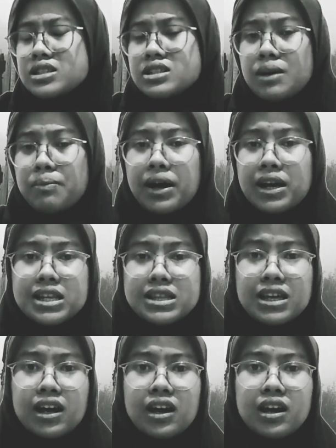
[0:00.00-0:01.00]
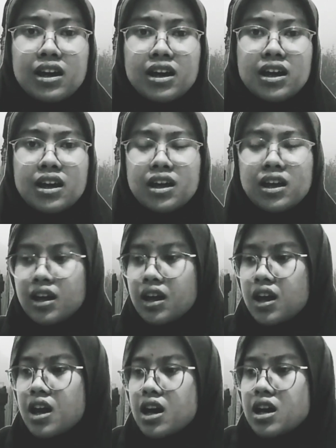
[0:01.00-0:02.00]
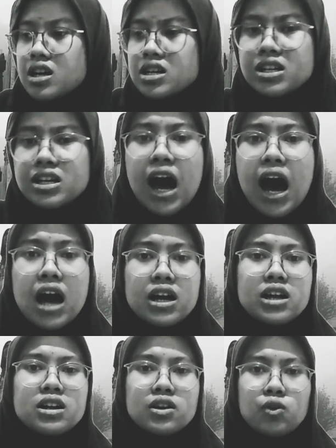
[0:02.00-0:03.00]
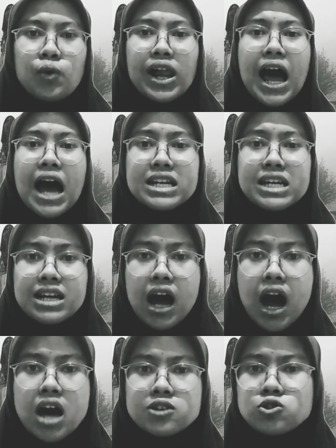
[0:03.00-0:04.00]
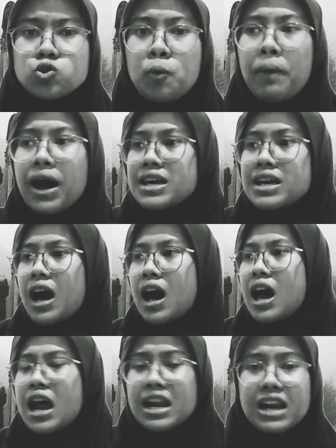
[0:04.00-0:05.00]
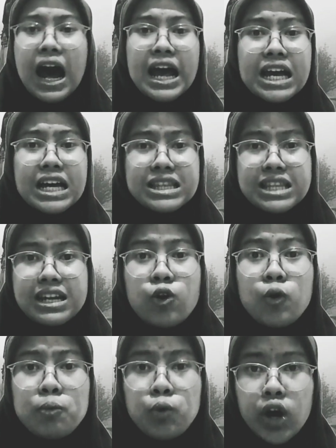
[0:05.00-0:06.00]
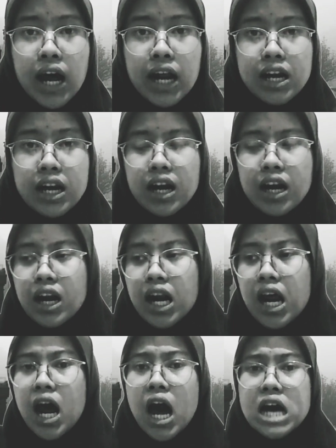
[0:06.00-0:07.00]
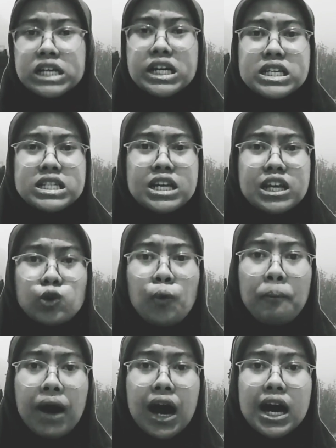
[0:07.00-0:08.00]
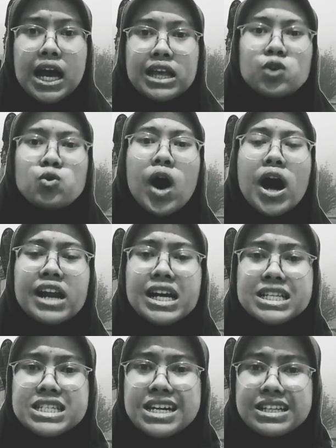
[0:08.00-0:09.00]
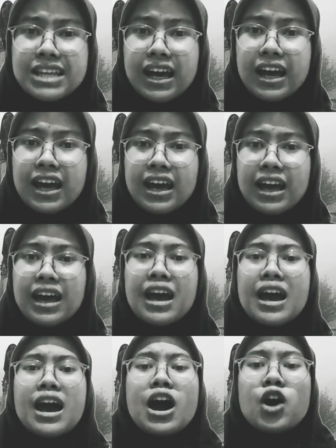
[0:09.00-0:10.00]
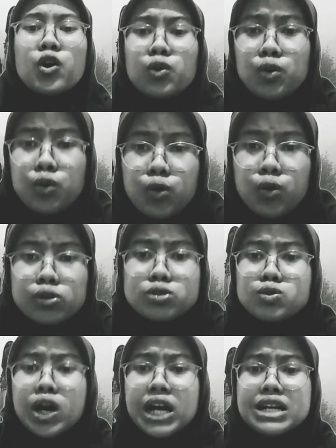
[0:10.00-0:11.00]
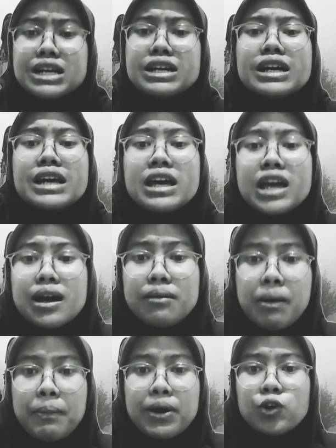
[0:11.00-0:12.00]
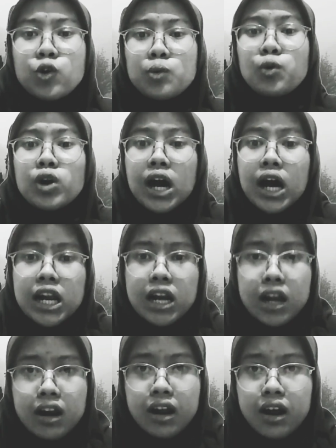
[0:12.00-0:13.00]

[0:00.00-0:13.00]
teh gerak Noel Adina supaya naik tina kuburan. Ges gitu mah, eta dua adilan lancip teh. Kurusukan deh, mapai kuburan.